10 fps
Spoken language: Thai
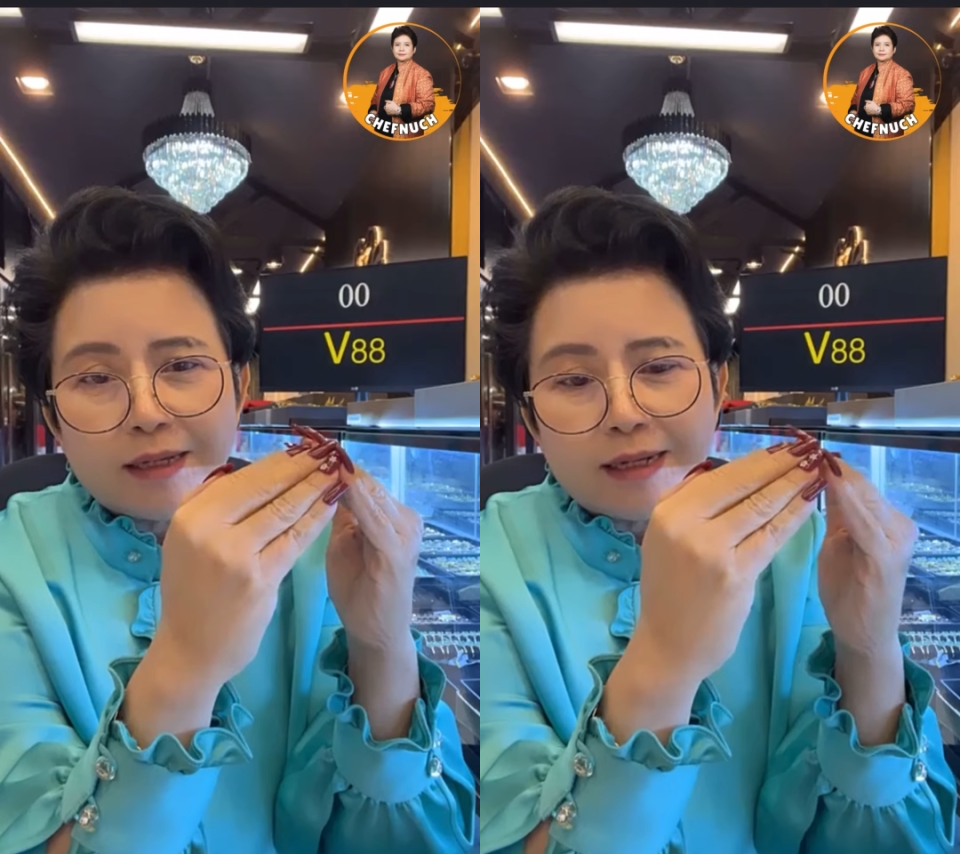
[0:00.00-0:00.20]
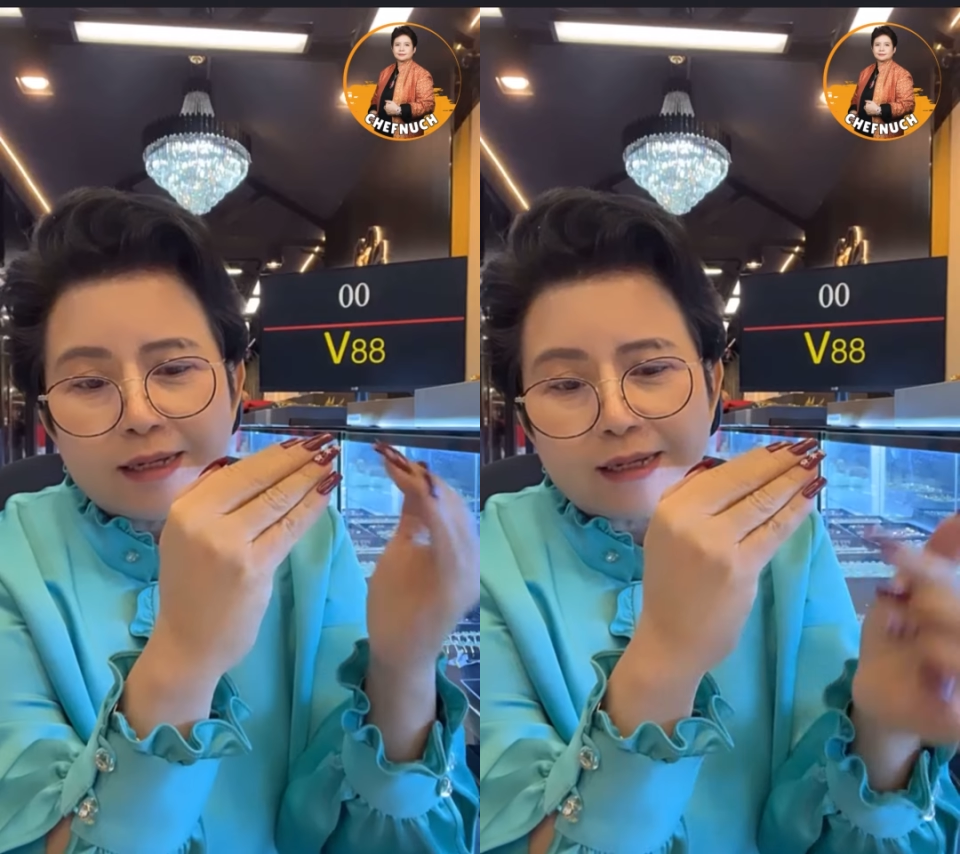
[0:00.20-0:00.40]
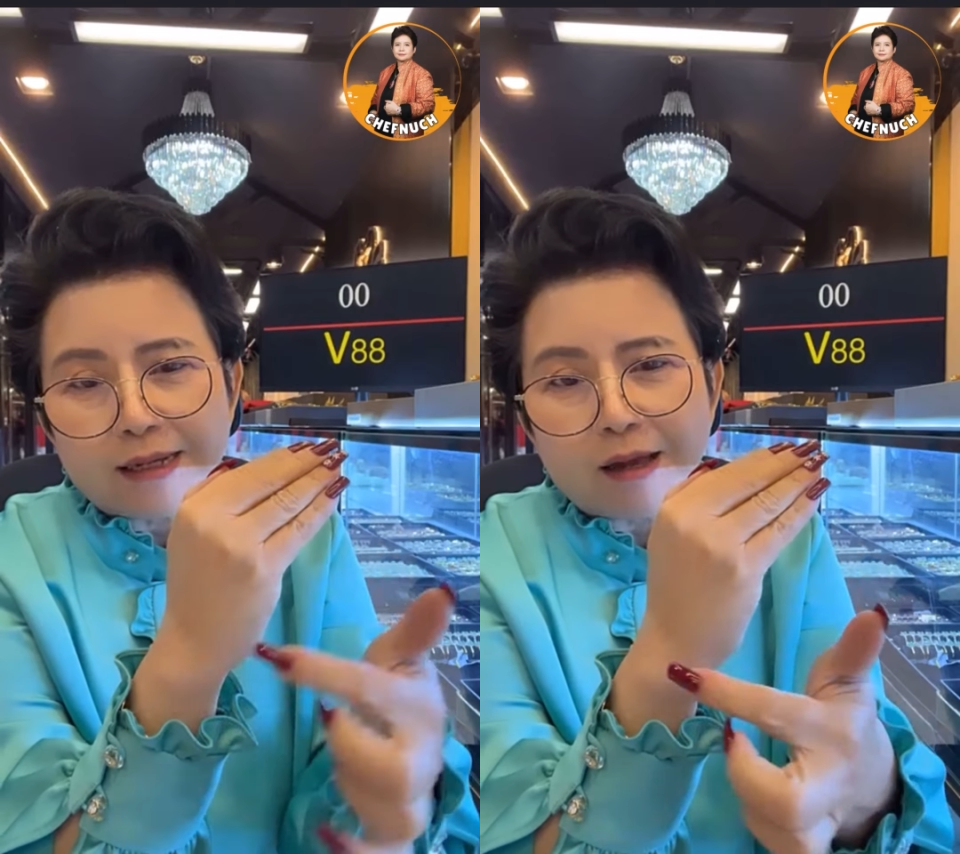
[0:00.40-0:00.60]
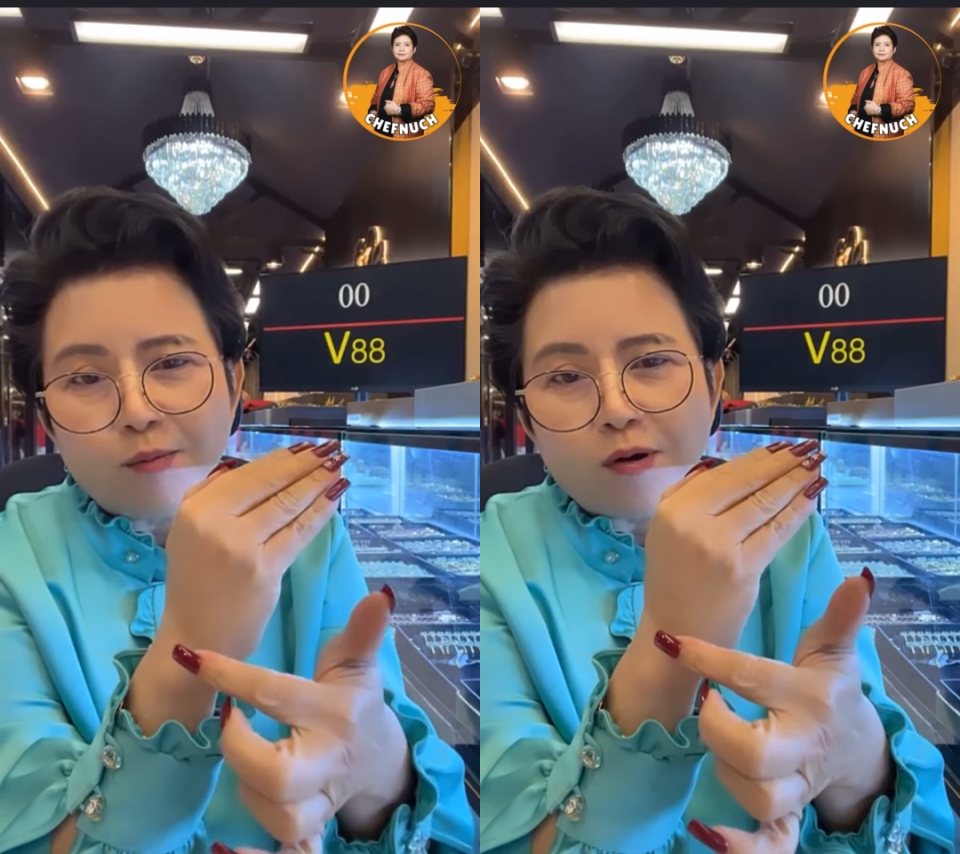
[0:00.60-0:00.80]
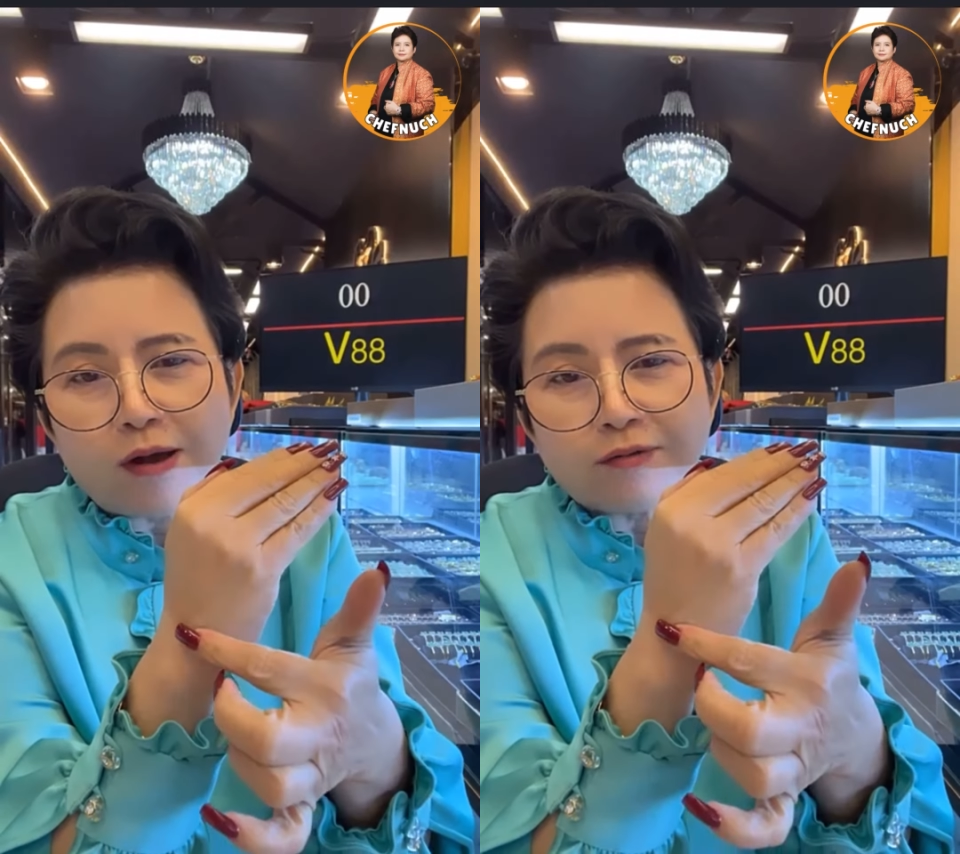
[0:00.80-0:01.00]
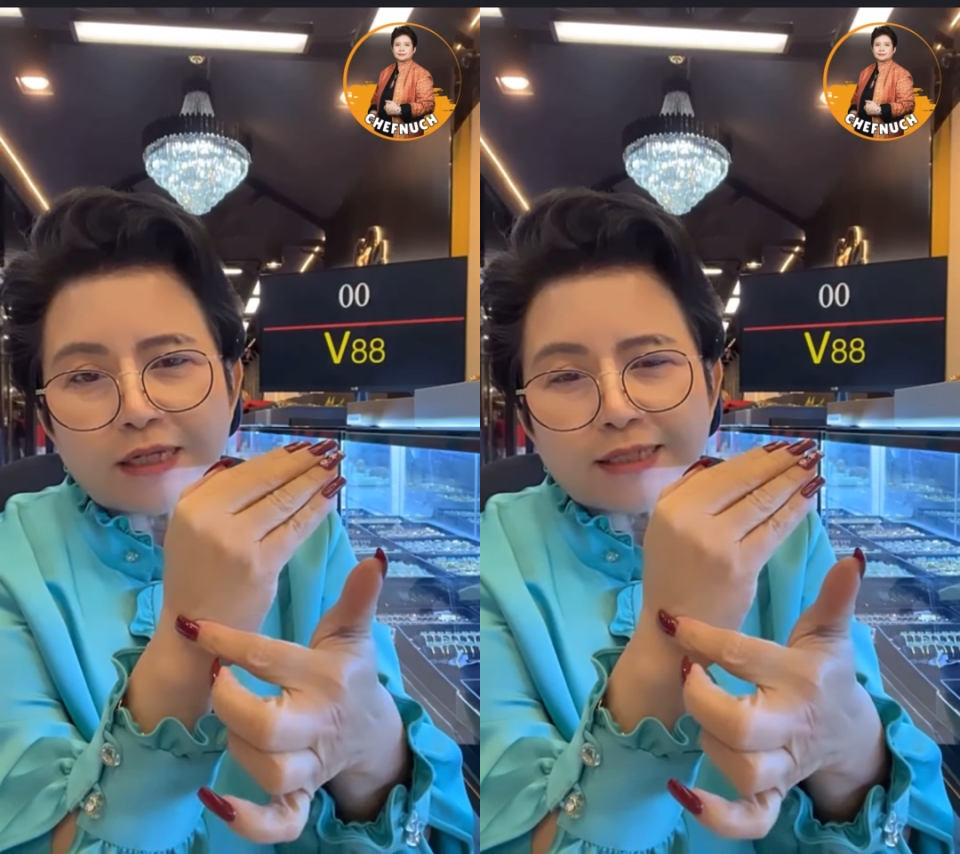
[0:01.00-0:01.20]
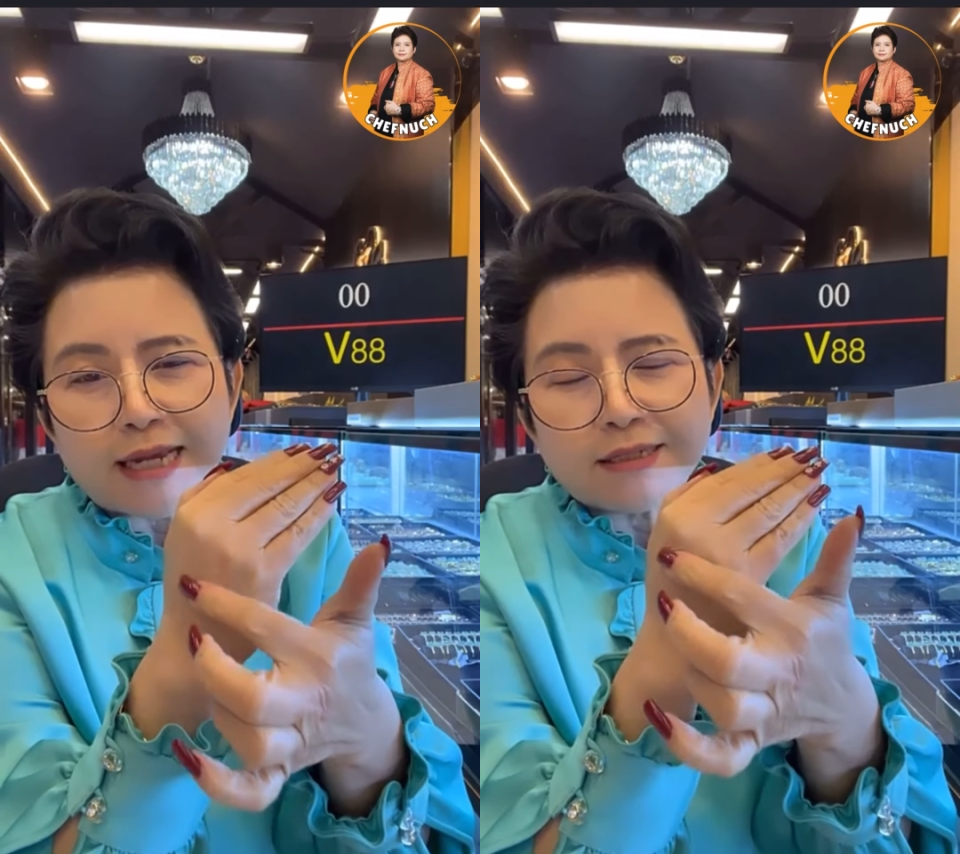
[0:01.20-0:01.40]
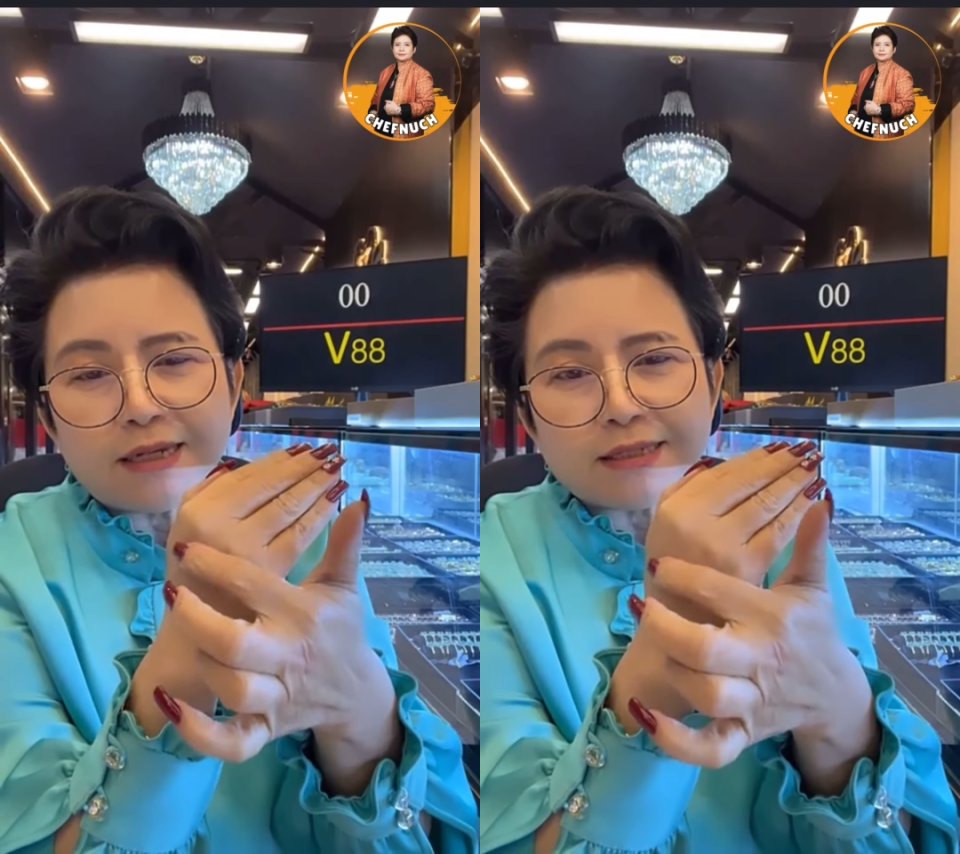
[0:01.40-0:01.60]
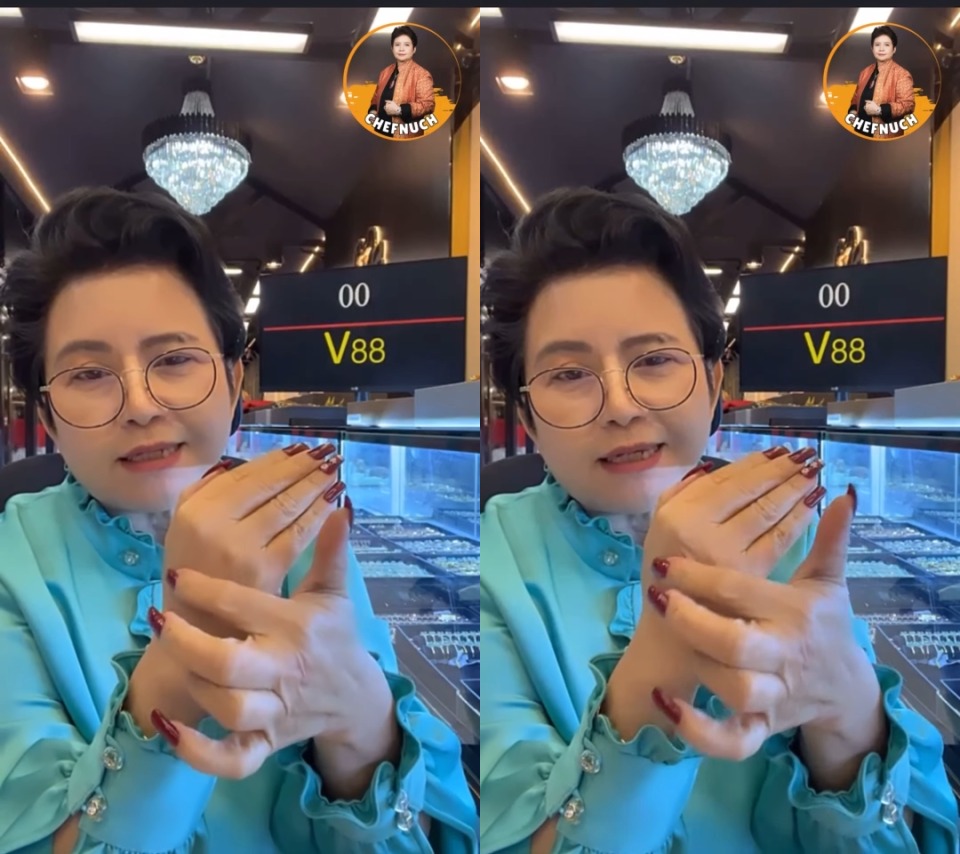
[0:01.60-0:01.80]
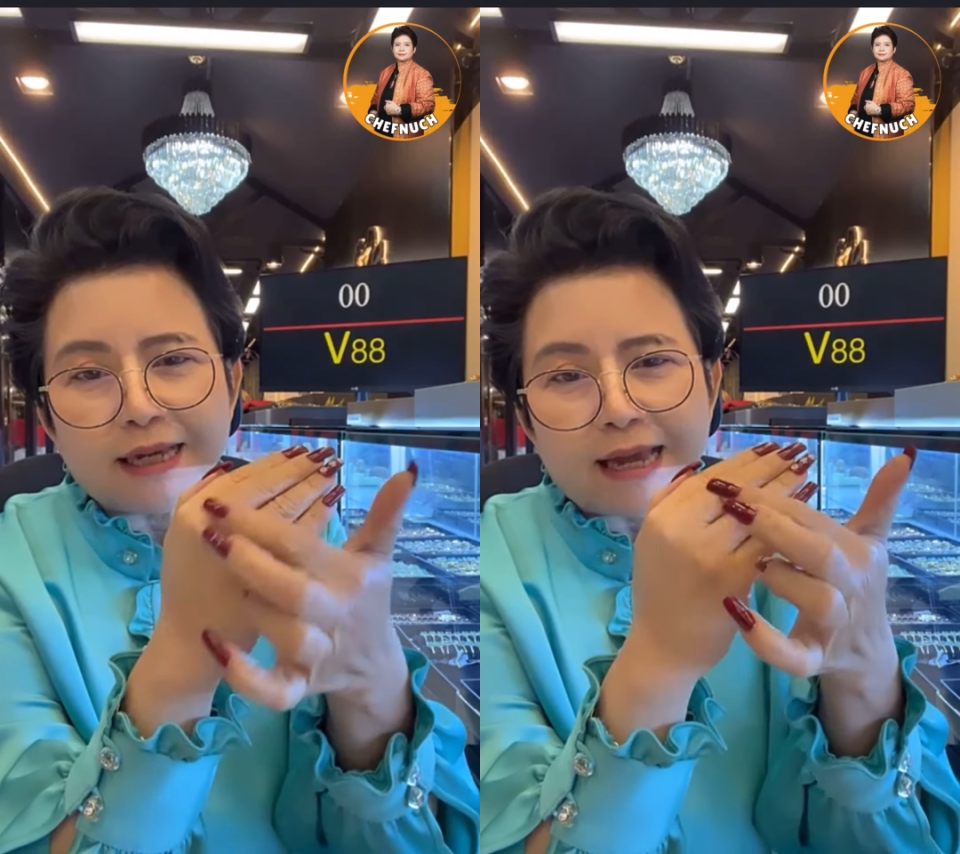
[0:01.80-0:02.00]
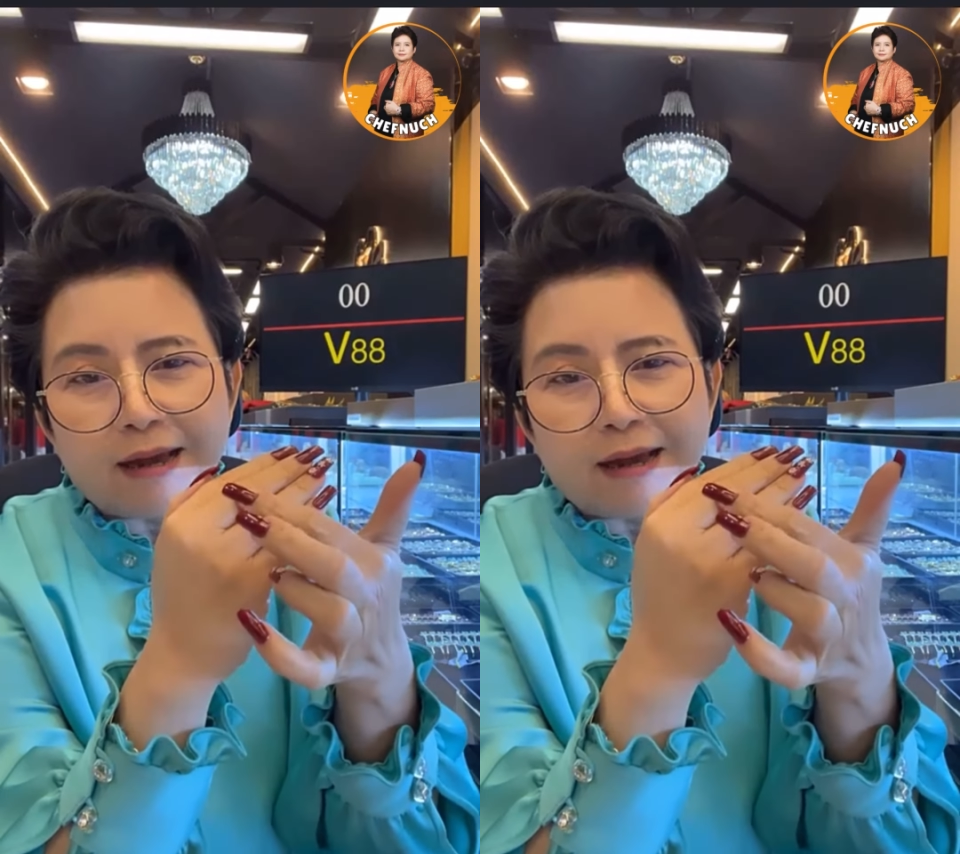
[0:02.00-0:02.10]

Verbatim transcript: เขาบอกเขาจะใส่เสื้อสีขาว